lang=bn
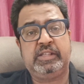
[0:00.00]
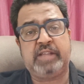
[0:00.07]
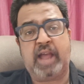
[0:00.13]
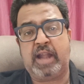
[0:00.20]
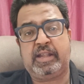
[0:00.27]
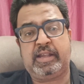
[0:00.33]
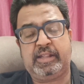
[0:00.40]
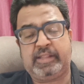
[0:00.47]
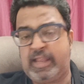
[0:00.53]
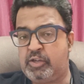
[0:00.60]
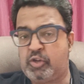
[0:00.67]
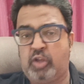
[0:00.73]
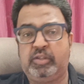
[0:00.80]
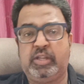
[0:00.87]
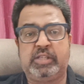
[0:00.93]
চারটেতেই
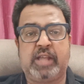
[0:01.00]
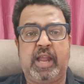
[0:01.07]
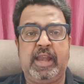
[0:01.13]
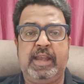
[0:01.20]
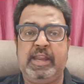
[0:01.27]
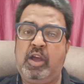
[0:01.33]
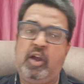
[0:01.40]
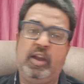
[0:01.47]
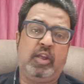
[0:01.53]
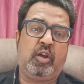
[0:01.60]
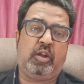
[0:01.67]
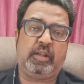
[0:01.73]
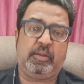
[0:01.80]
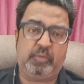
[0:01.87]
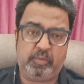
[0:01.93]
সন্দেশখালী নিয়ে অনেক
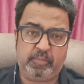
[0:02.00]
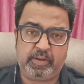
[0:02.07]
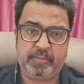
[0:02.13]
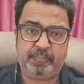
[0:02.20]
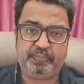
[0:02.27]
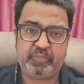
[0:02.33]
কথা বলবেন